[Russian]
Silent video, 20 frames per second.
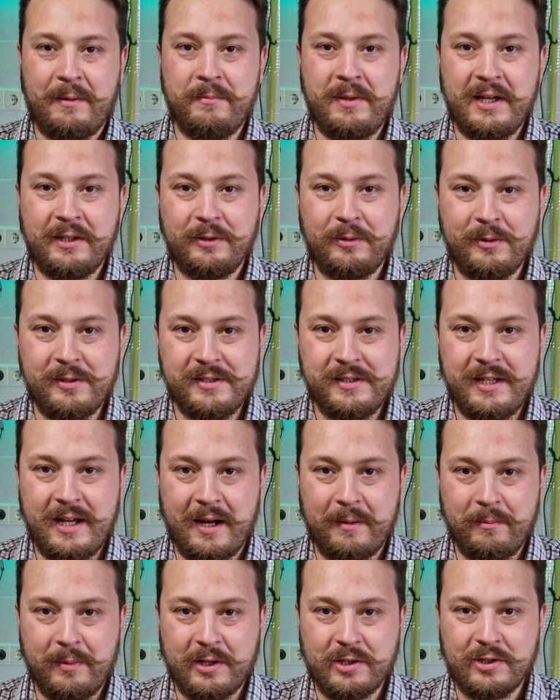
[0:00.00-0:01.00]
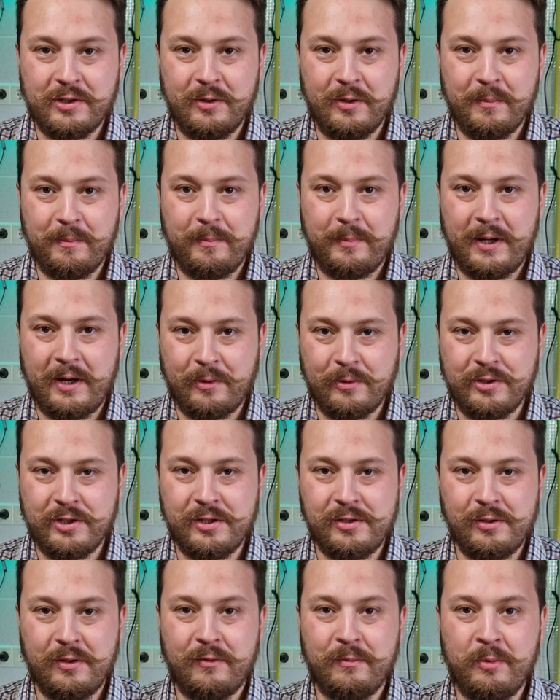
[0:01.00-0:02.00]
Обед, друзья, прошло пару
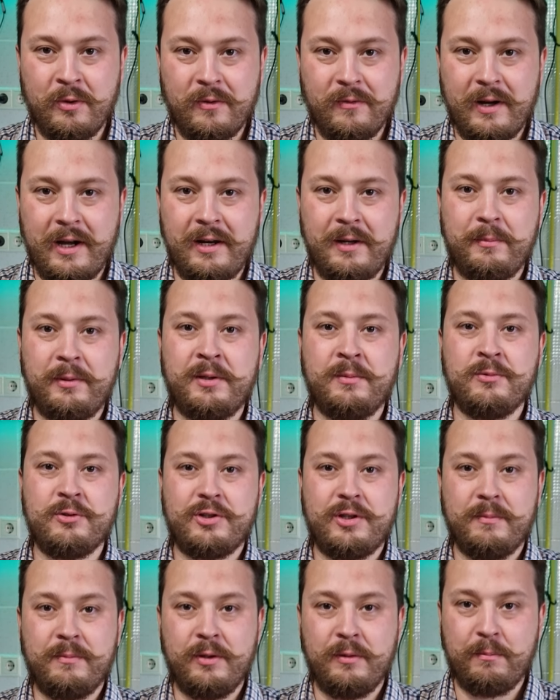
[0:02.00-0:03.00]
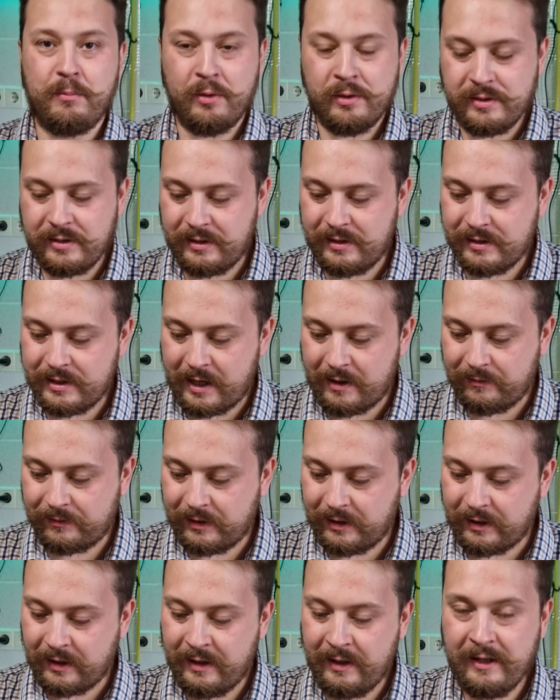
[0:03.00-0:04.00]
часов буквально, потому что был поздний
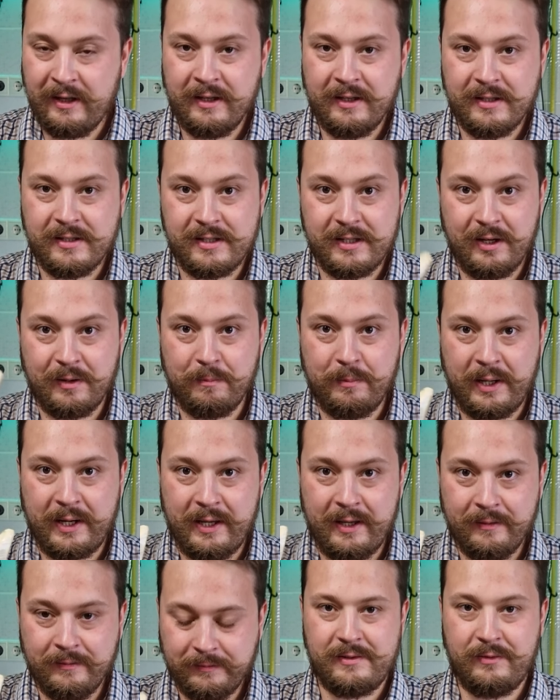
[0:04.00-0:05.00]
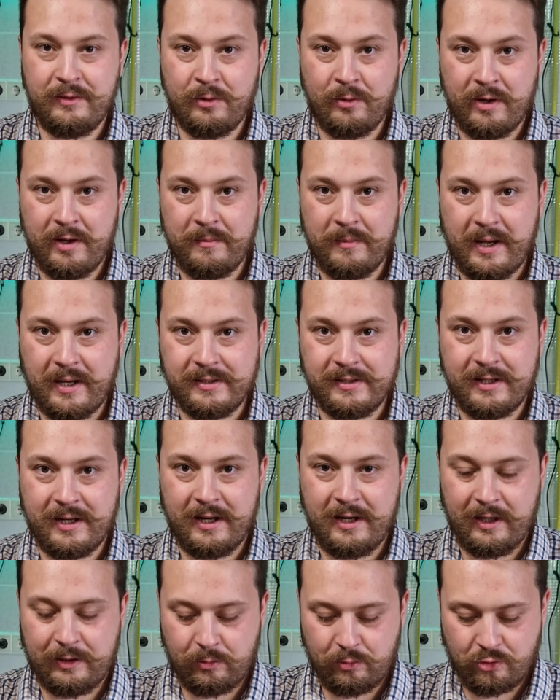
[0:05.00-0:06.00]
завтрак. Сыр бри, свиное мясо
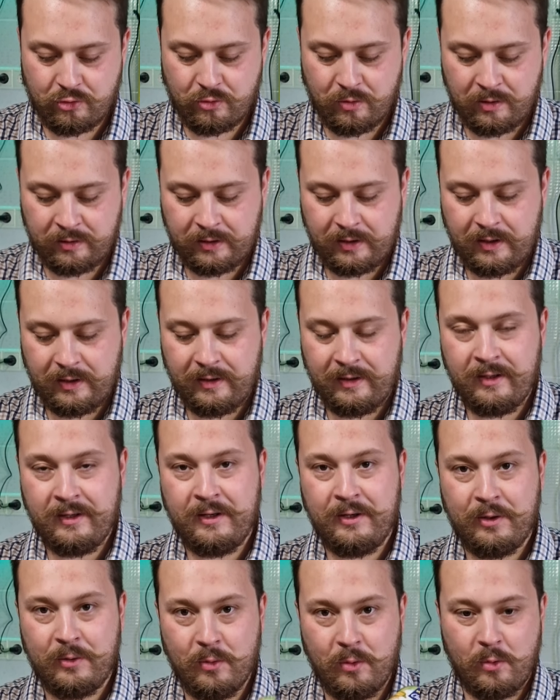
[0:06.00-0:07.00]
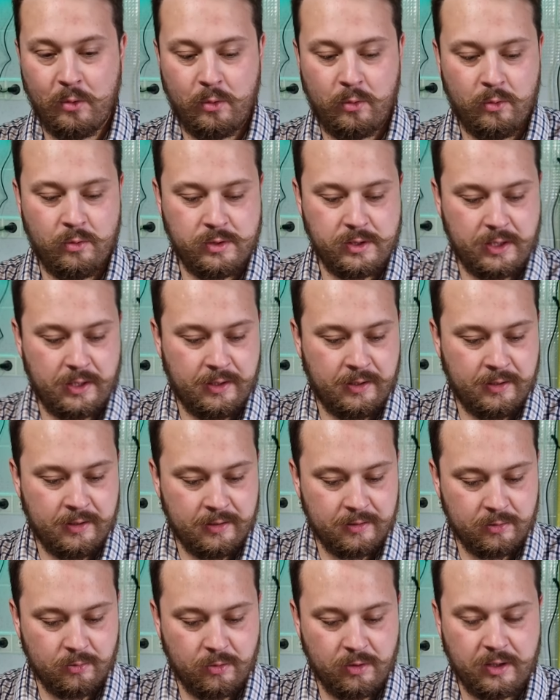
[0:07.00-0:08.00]
а тушенка, кукуруза,
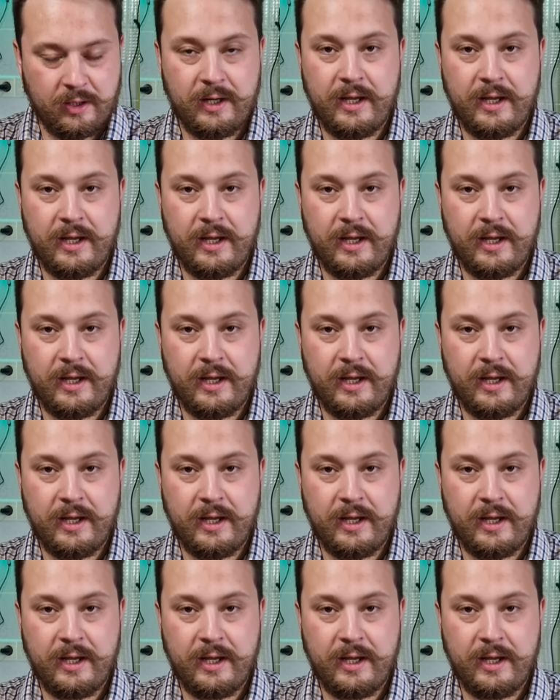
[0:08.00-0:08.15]
ну и